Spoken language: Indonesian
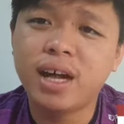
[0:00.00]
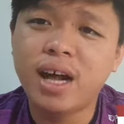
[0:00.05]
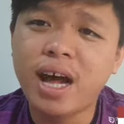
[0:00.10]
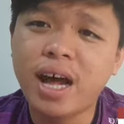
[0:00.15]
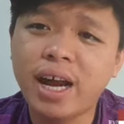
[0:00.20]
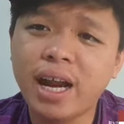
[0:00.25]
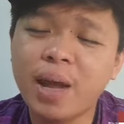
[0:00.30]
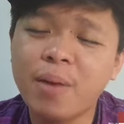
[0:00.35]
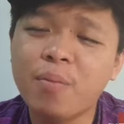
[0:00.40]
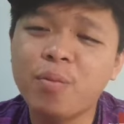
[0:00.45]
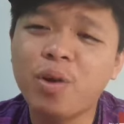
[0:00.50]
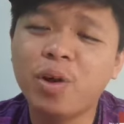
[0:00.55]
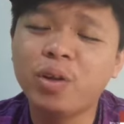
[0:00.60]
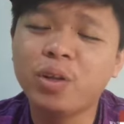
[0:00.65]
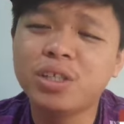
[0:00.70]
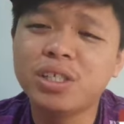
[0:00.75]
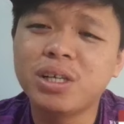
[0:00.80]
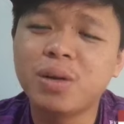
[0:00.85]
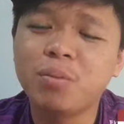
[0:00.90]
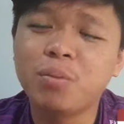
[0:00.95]
RM
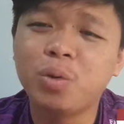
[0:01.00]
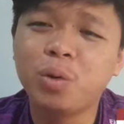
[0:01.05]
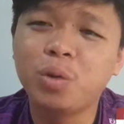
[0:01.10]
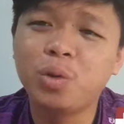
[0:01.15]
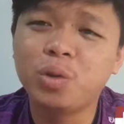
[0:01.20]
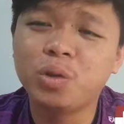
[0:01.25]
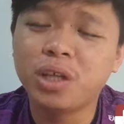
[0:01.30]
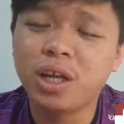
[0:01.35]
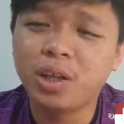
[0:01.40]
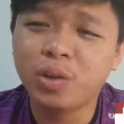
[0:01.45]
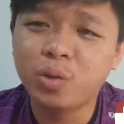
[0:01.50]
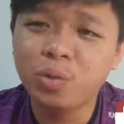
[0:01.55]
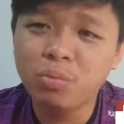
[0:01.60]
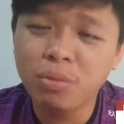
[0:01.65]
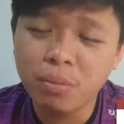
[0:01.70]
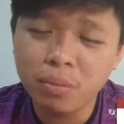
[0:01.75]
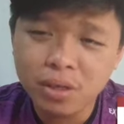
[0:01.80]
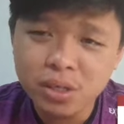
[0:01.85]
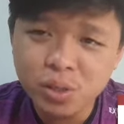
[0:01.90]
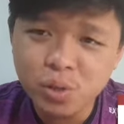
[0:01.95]
260 juta itu
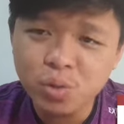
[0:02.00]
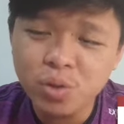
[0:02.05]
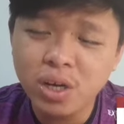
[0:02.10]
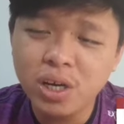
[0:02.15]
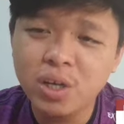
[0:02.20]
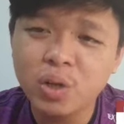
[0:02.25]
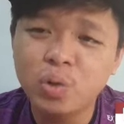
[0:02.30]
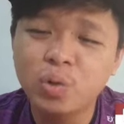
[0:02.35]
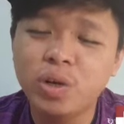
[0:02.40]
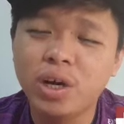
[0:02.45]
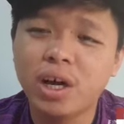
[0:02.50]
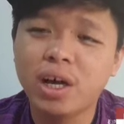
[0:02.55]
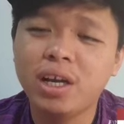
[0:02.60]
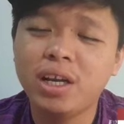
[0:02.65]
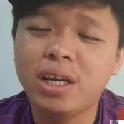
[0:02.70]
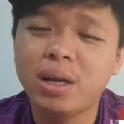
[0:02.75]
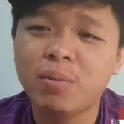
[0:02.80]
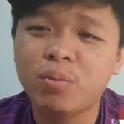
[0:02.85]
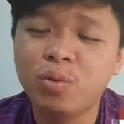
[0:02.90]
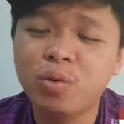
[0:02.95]
memang sudah digunakan
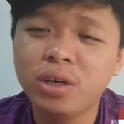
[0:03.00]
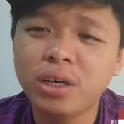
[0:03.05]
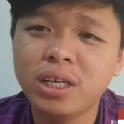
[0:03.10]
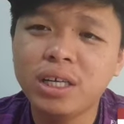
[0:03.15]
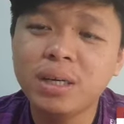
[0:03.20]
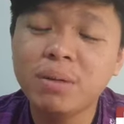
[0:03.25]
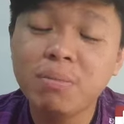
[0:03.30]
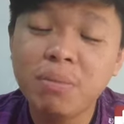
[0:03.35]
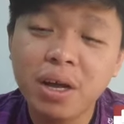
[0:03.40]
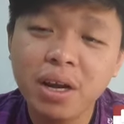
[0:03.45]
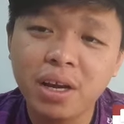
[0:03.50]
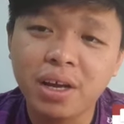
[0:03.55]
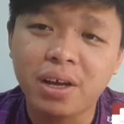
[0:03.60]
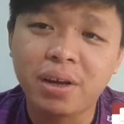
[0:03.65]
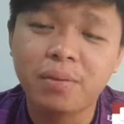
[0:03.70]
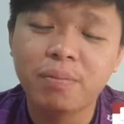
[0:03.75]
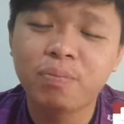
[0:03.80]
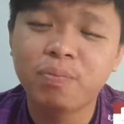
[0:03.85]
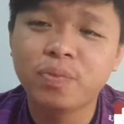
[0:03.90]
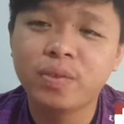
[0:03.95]
namun kemana?